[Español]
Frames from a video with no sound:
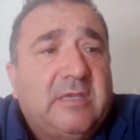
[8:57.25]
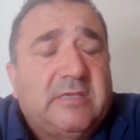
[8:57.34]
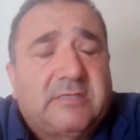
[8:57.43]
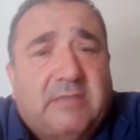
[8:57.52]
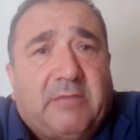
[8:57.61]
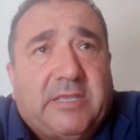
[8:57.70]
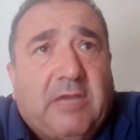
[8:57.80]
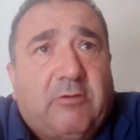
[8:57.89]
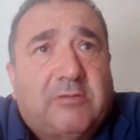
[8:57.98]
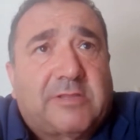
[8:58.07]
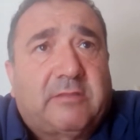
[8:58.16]
se ha
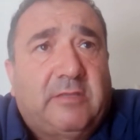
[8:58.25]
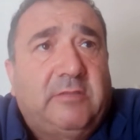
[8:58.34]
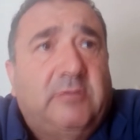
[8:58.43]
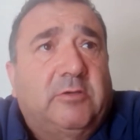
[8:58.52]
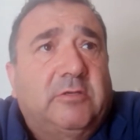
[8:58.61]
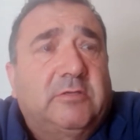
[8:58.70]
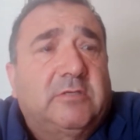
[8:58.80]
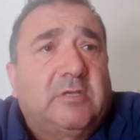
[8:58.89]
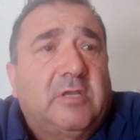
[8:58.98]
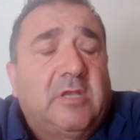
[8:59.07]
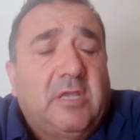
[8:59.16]
vallado los
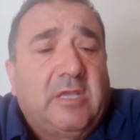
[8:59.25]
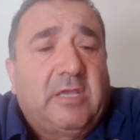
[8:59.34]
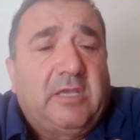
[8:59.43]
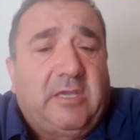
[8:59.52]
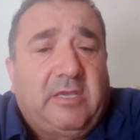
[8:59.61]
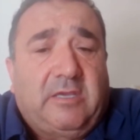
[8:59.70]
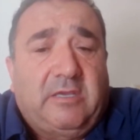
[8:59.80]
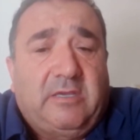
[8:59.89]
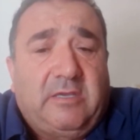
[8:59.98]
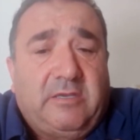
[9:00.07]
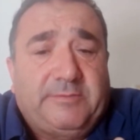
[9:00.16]
recintos
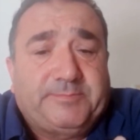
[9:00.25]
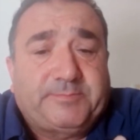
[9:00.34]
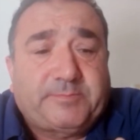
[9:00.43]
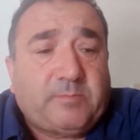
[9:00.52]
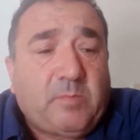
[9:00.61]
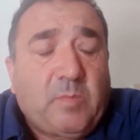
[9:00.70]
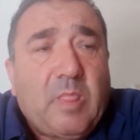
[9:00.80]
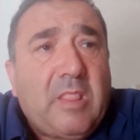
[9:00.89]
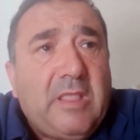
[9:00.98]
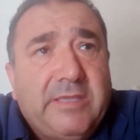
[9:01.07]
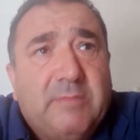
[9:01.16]

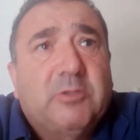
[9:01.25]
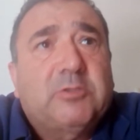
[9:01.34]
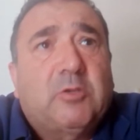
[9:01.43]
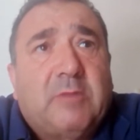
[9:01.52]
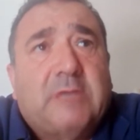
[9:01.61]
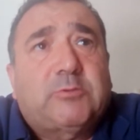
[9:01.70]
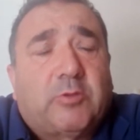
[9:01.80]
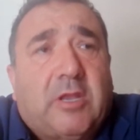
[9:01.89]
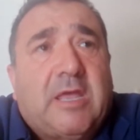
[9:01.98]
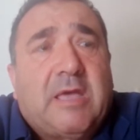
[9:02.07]
y hemos tomado todas las